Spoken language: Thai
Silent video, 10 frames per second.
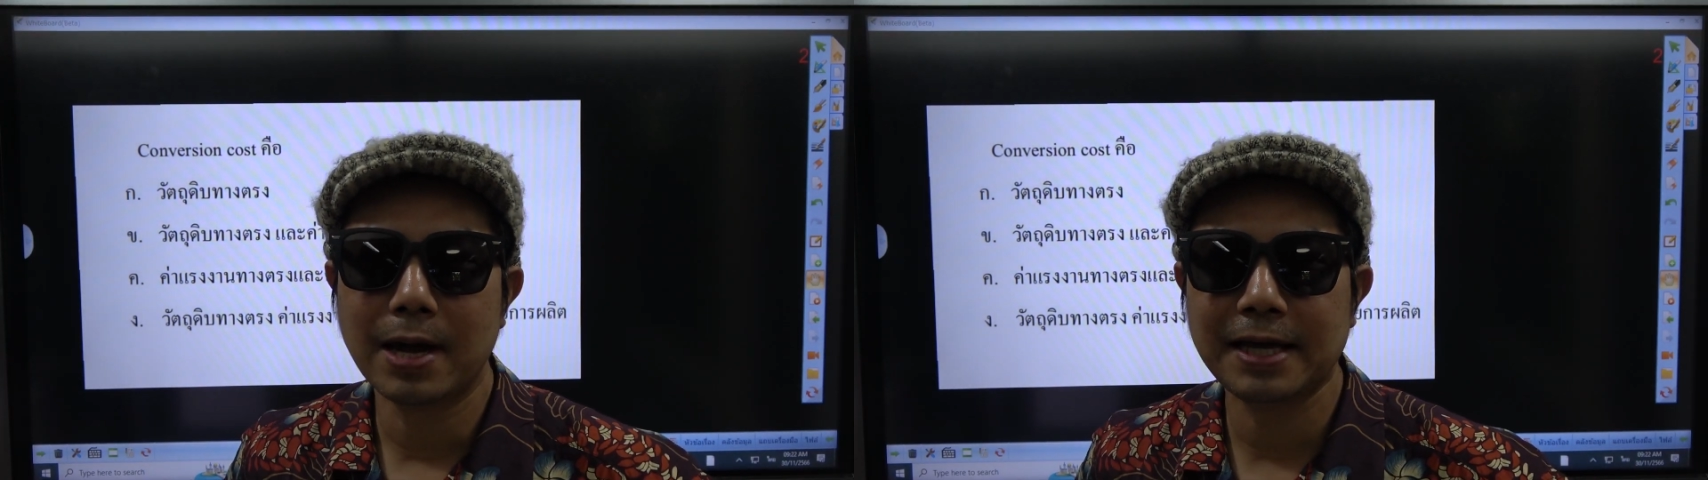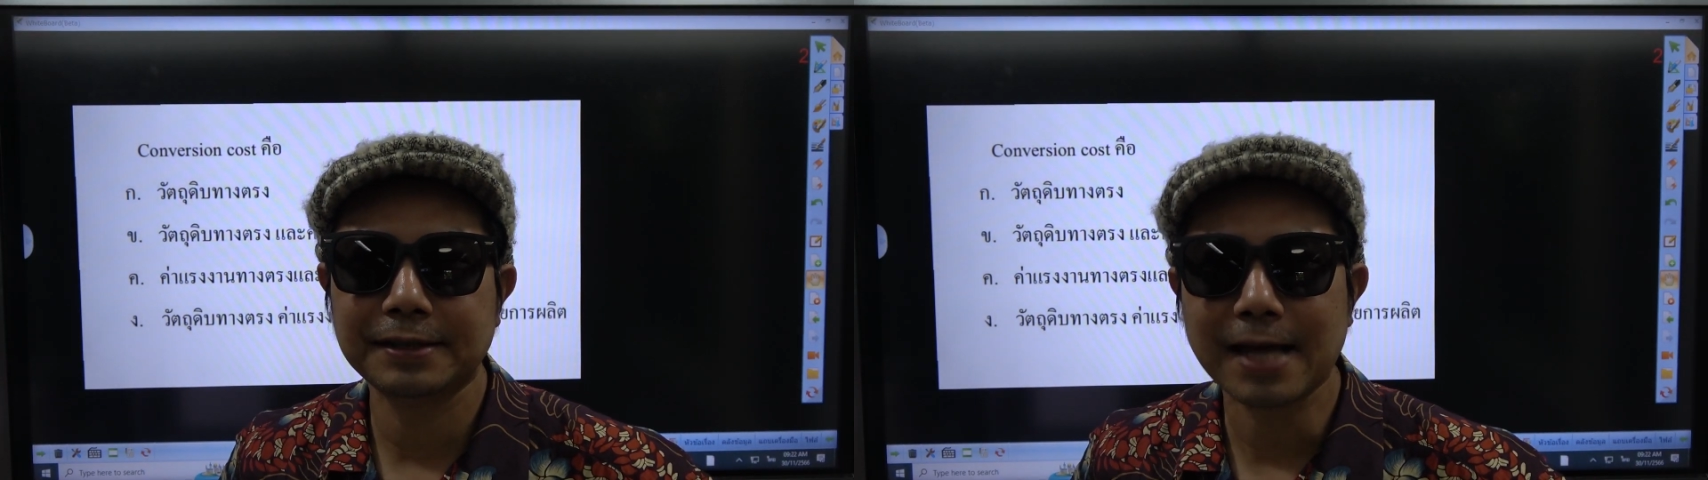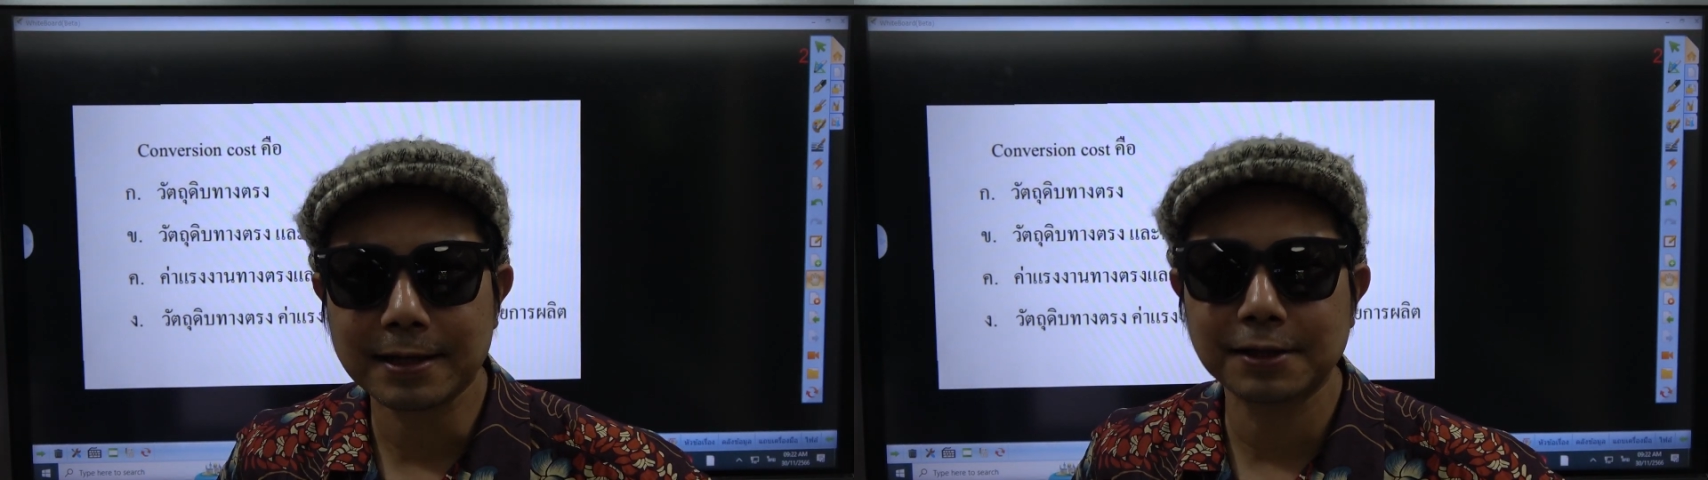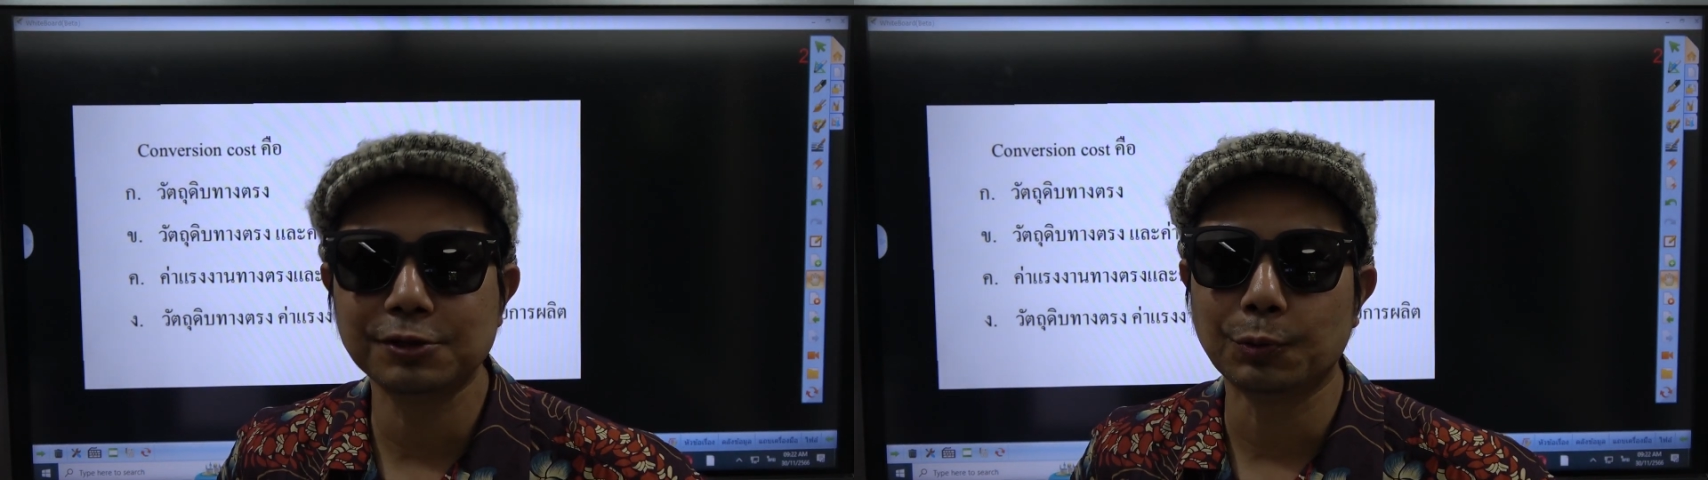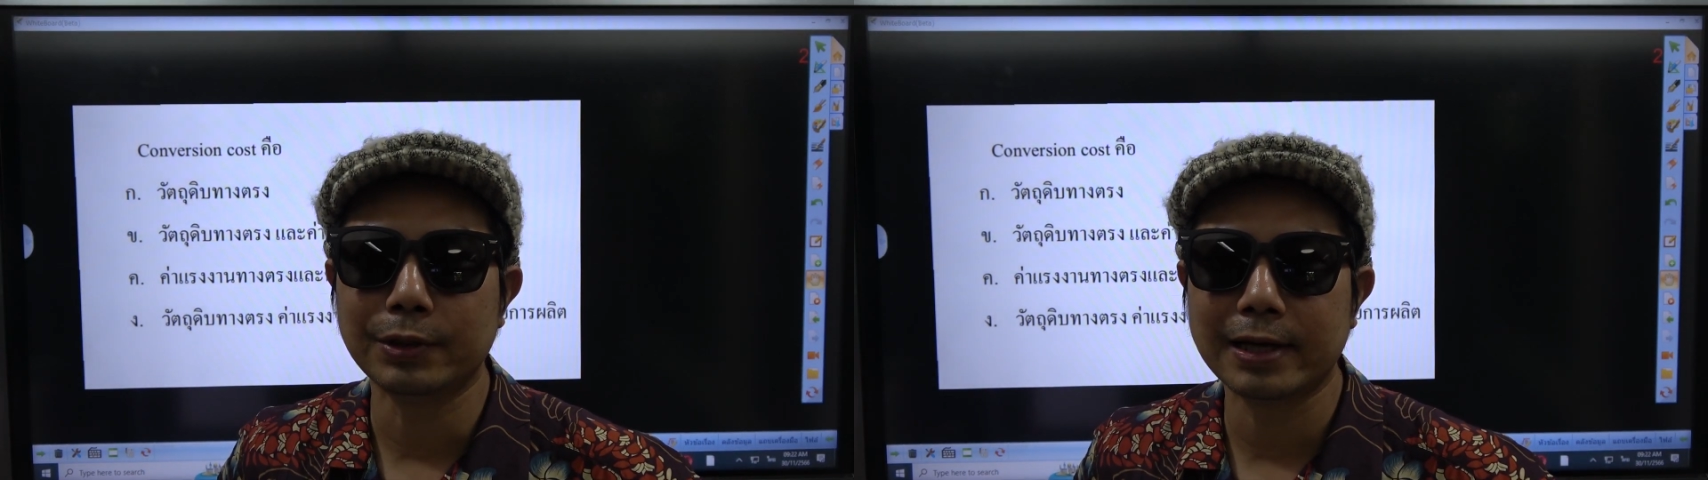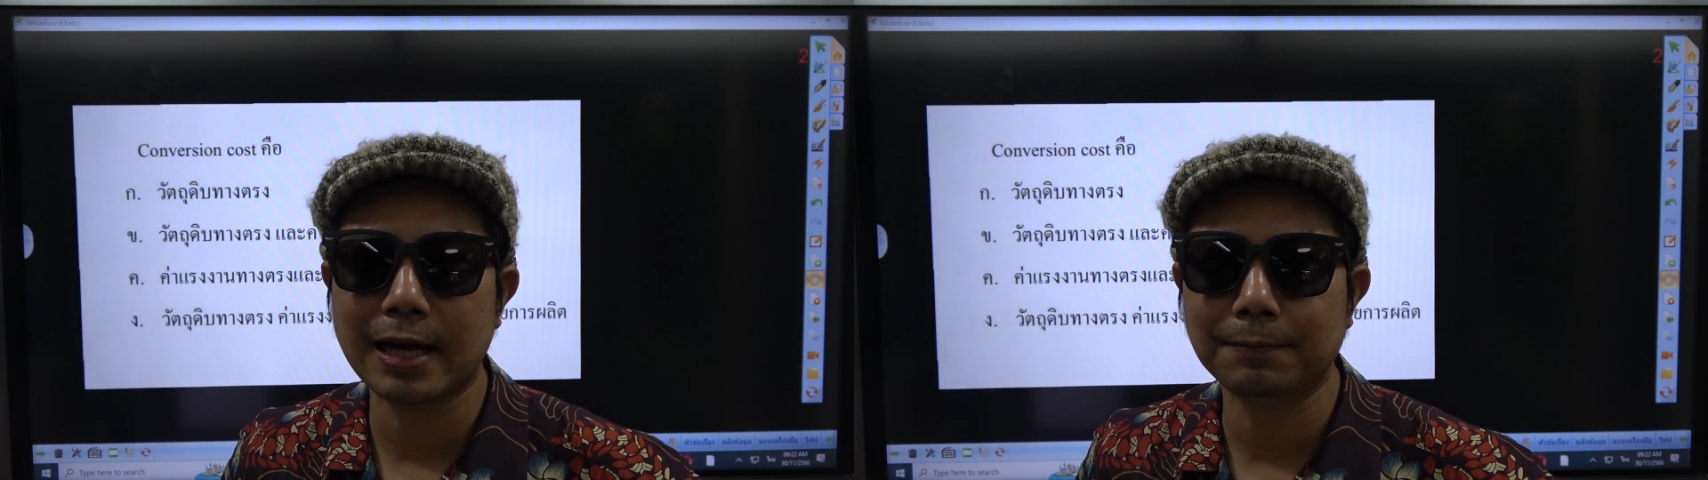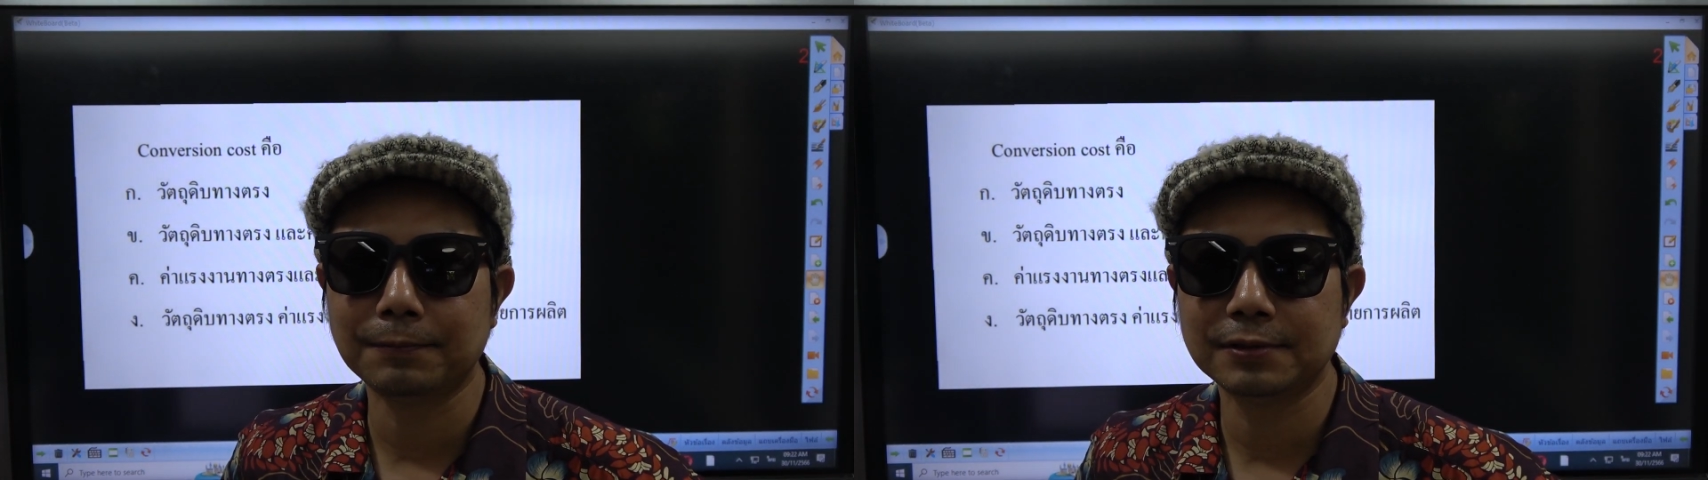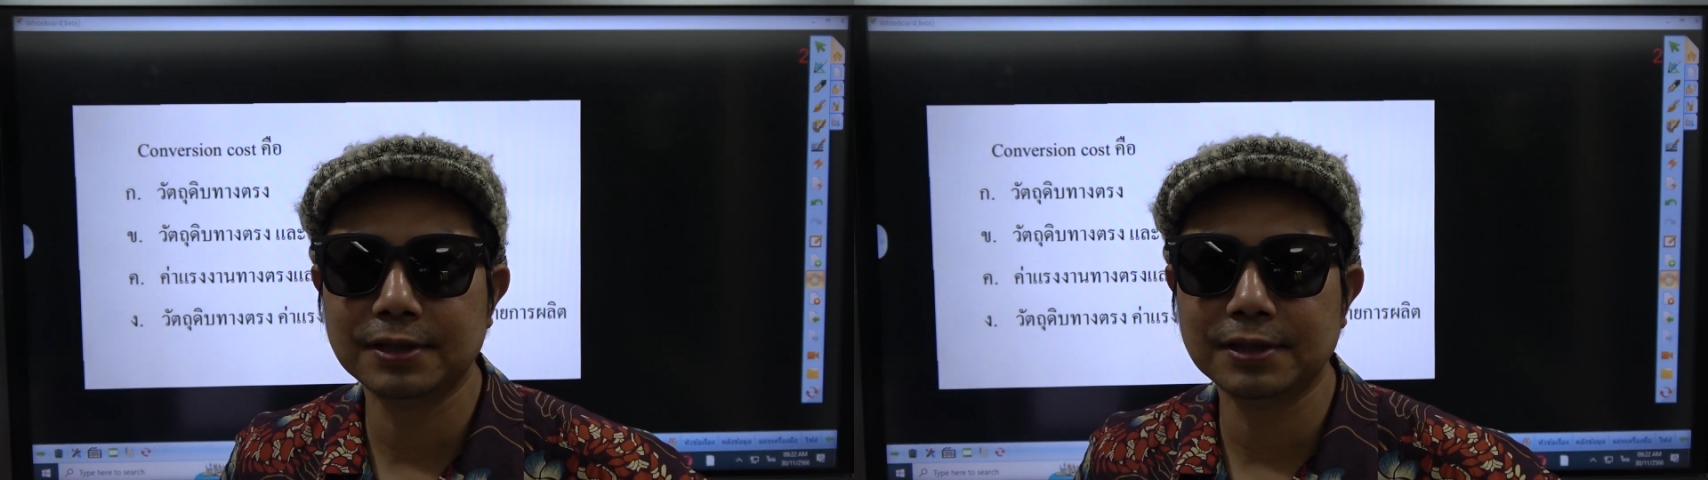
ให้สั้นที่สุดนะครับ